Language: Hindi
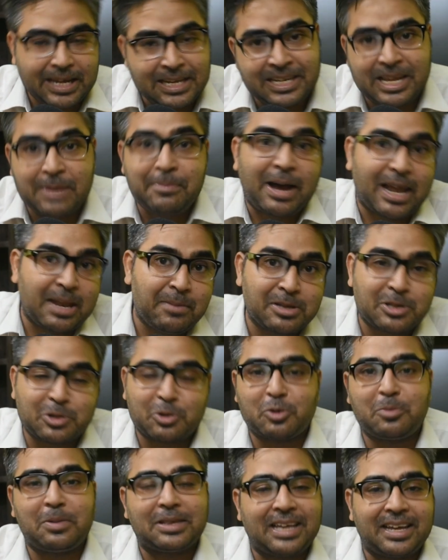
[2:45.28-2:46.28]
इनके बारे में
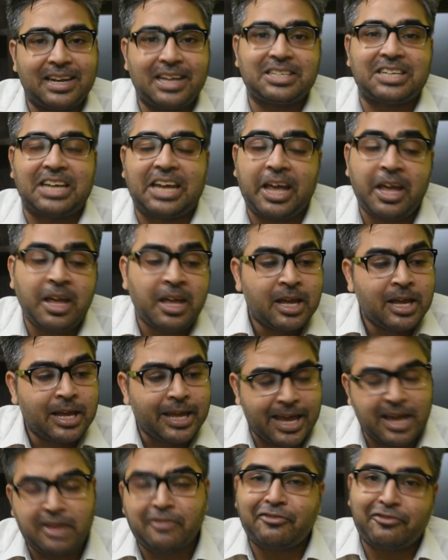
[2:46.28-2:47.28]
ज़रूर बताना चाहिए
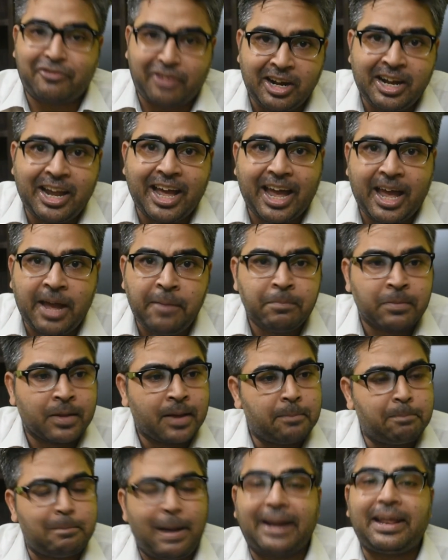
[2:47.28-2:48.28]
एक फ़ंड है
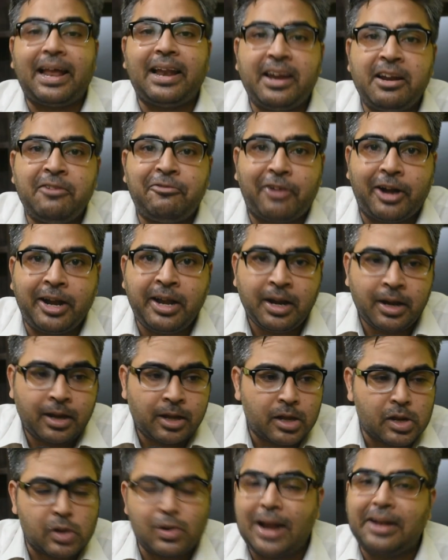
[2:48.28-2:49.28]
मेडलिन फंड
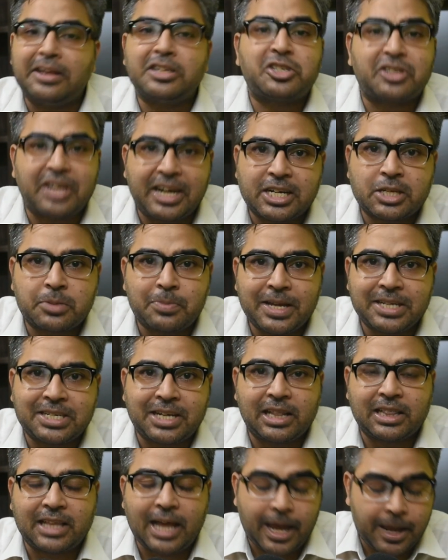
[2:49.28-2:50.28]
यूनाइटेड स्टेट्स में
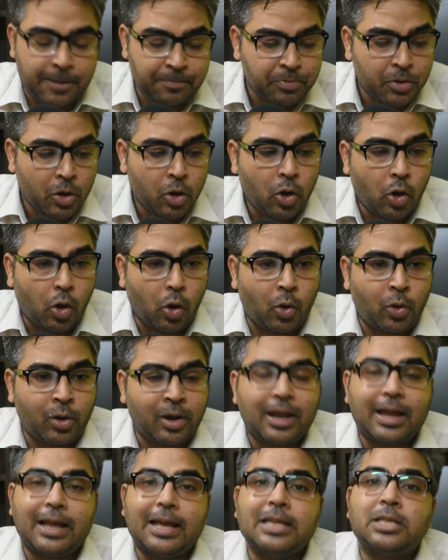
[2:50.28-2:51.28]
चलता है
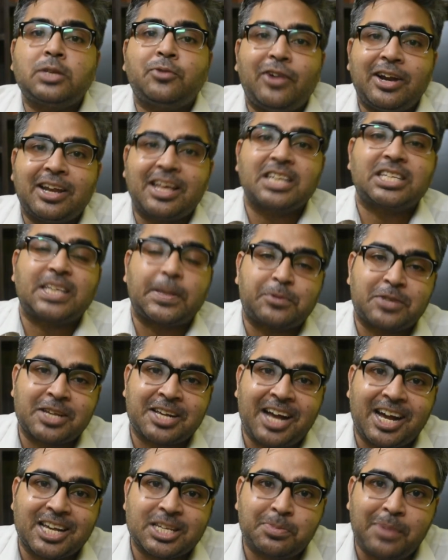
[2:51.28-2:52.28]
और इस फंड की
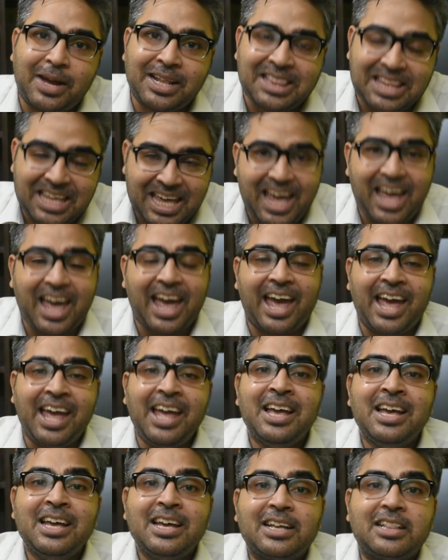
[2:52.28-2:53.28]
सबसे खास बात यह है
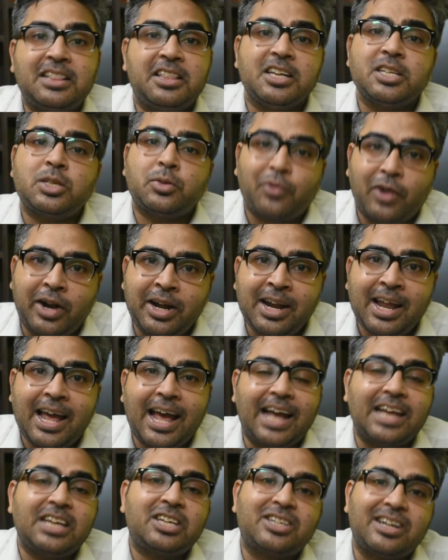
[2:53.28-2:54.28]
this fund
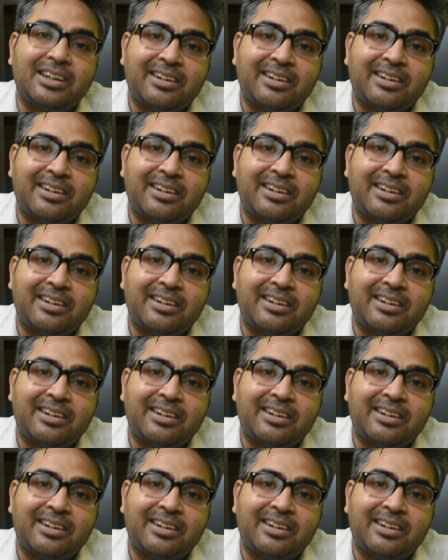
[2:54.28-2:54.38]
has